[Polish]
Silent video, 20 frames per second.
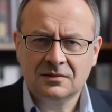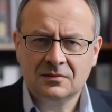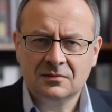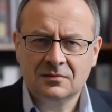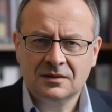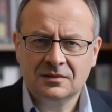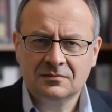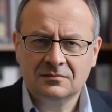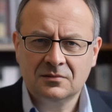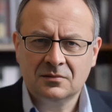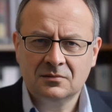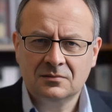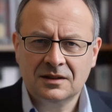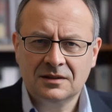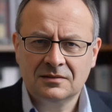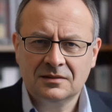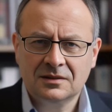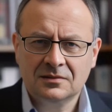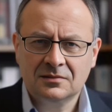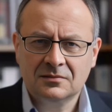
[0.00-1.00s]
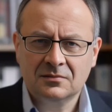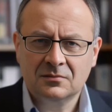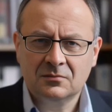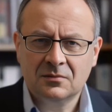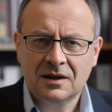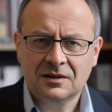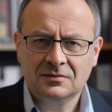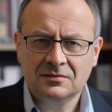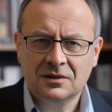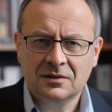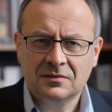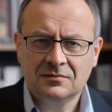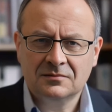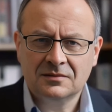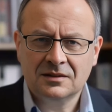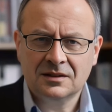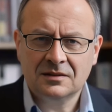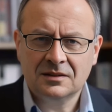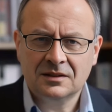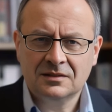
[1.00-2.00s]
I to też w dużej mierze tłumaczy
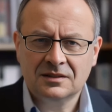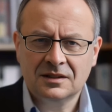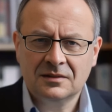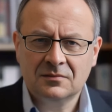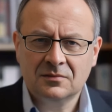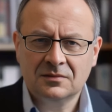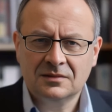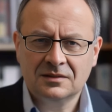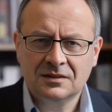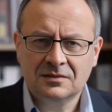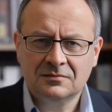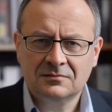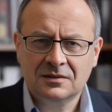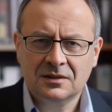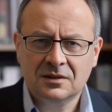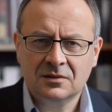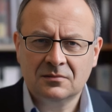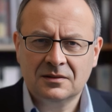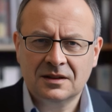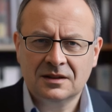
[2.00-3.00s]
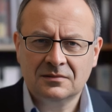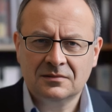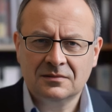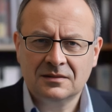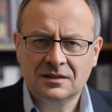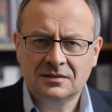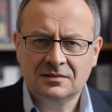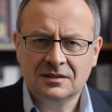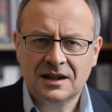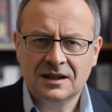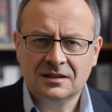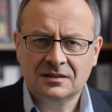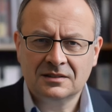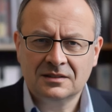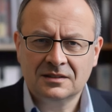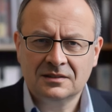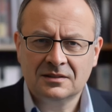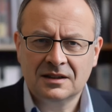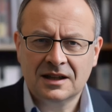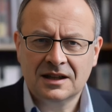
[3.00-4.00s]
niesamowity fenomen
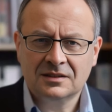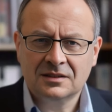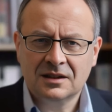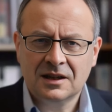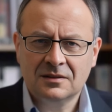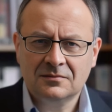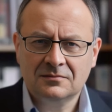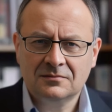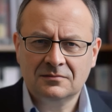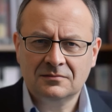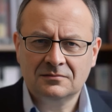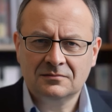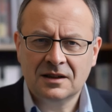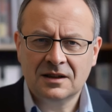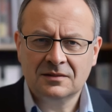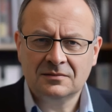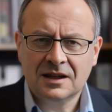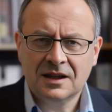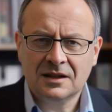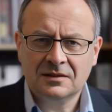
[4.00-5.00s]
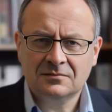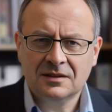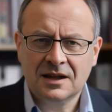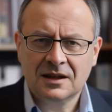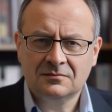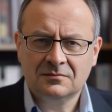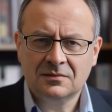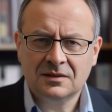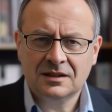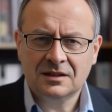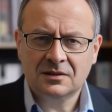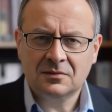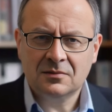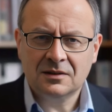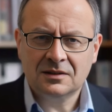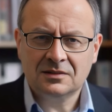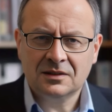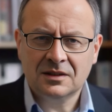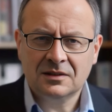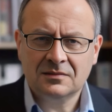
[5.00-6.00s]
zaistnienia pana Antoniego
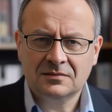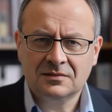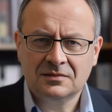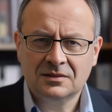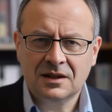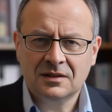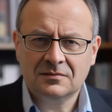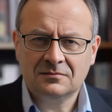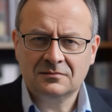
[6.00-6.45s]
Macierewicza.